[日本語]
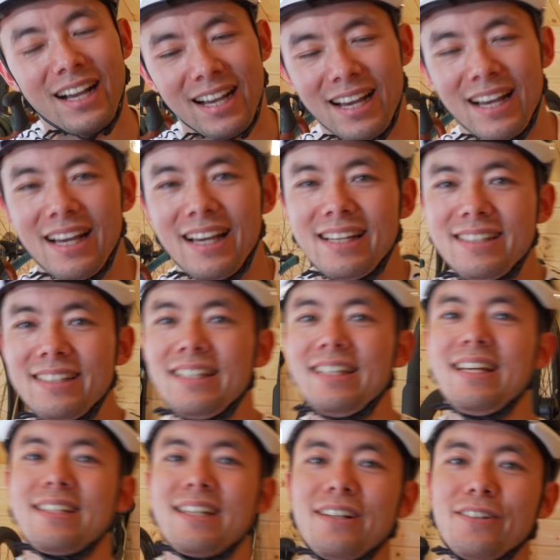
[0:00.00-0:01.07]
はい。ぜひ
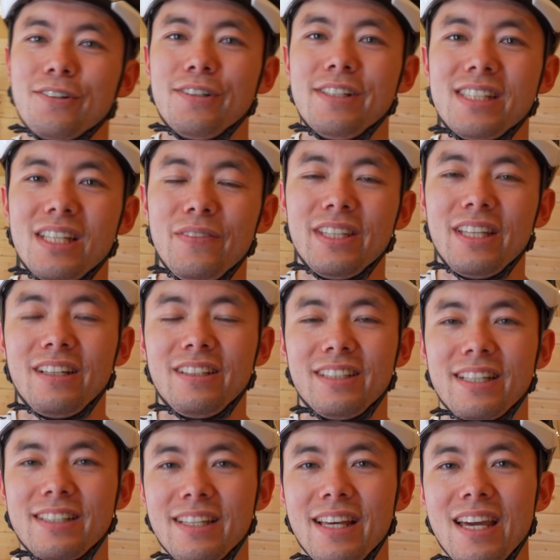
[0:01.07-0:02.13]
ね、参考にしてみてく
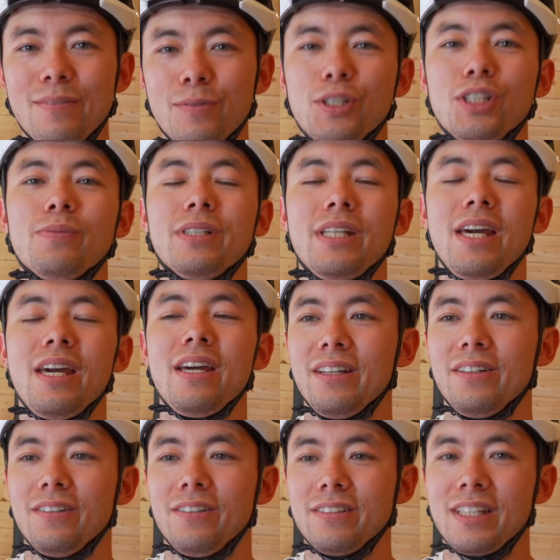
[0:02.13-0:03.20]
ださい。もしもね、あ
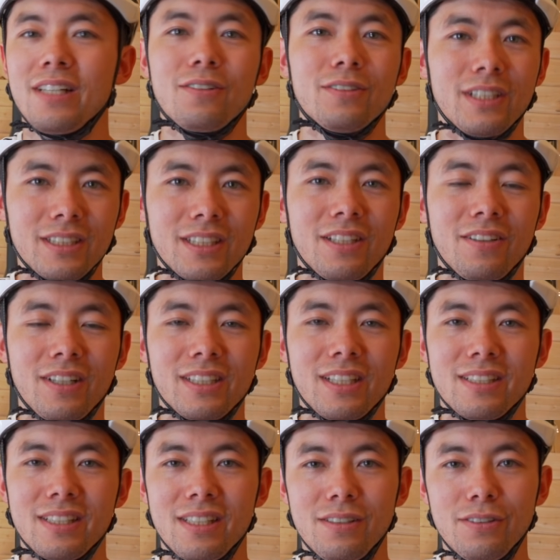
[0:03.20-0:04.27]
の、参考になったという方
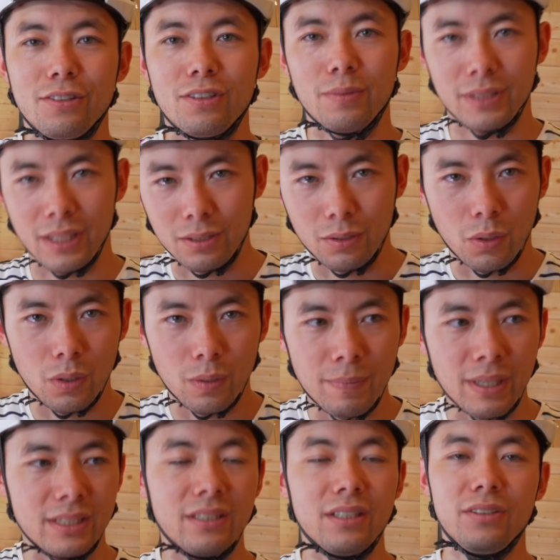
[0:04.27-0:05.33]
はぜひグッドボタンと、
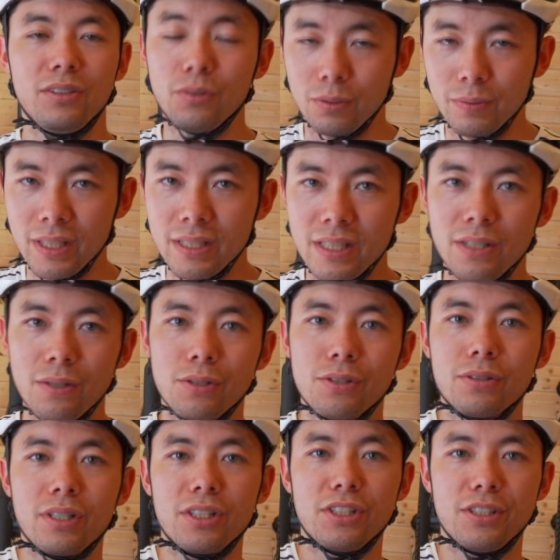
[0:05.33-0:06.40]
まあチャンネル登録もね、ぜひよろし
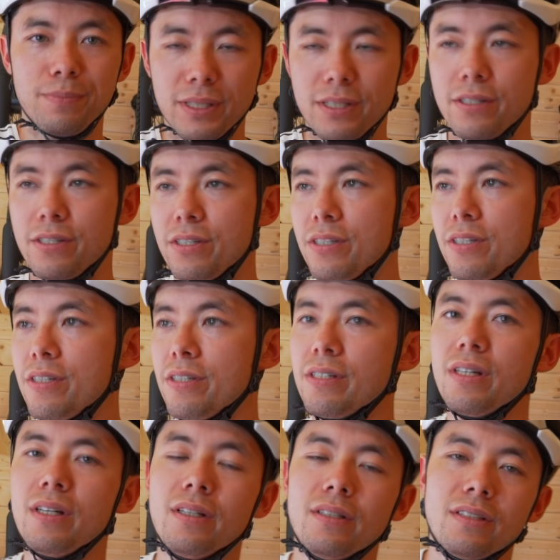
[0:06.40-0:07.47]
くお願いしま
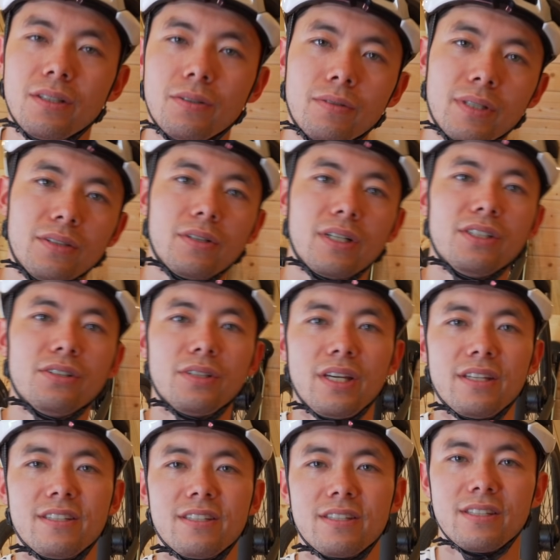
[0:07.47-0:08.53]
す。じゃあ今回の動画は以上
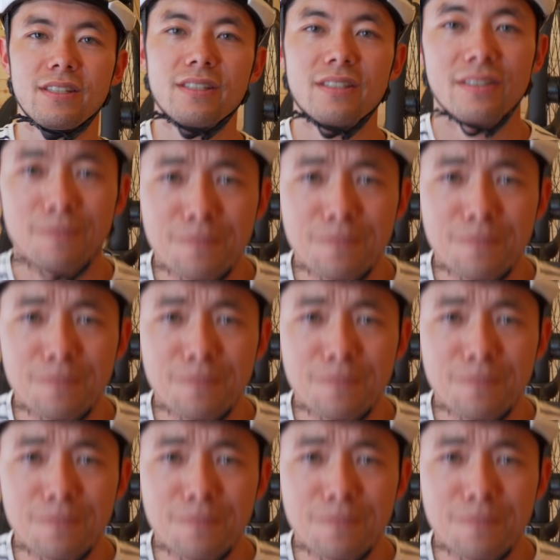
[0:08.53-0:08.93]
です。